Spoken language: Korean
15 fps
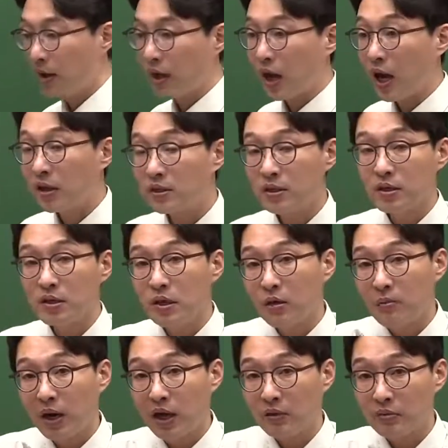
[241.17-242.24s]
X
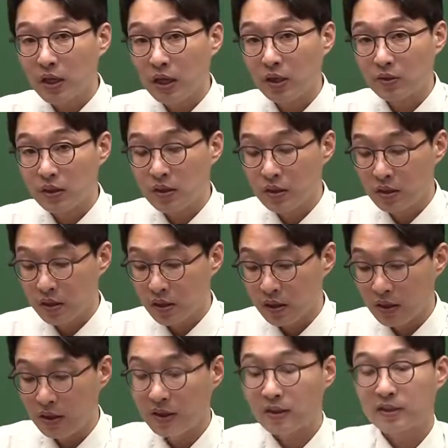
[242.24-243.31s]
2년 말 입장에서는
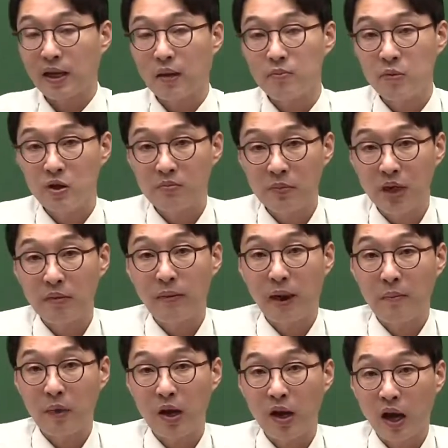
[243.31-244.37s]
3년 말
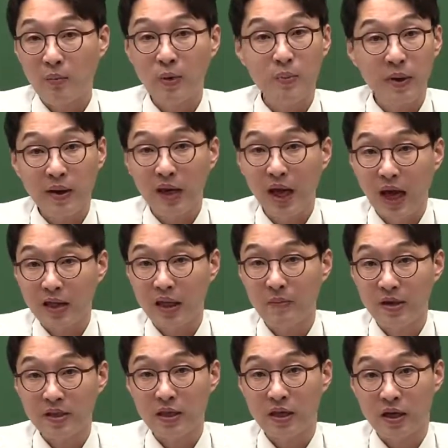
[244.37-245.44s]
100만 원 한 번밖에 안
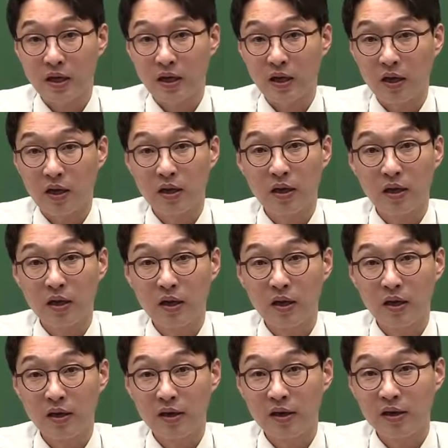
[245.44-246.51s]
남았잖아.
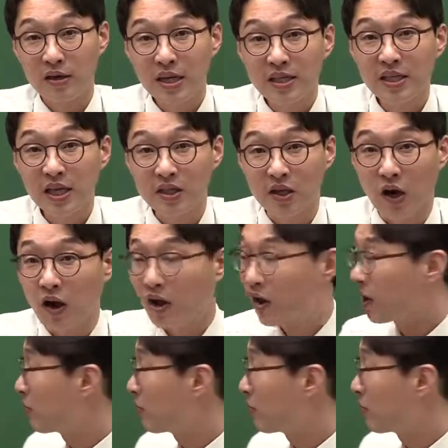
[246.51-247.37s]
이해하시겠죠?